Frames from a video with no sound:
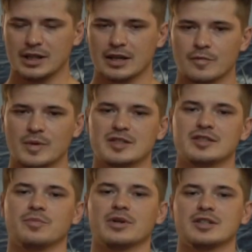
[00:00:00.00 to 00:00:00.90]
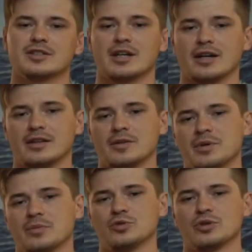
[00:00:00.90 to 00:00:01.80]
Так в песне «Призрак» она
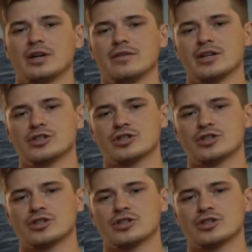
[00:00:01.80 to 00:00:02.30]
напрямую говорит,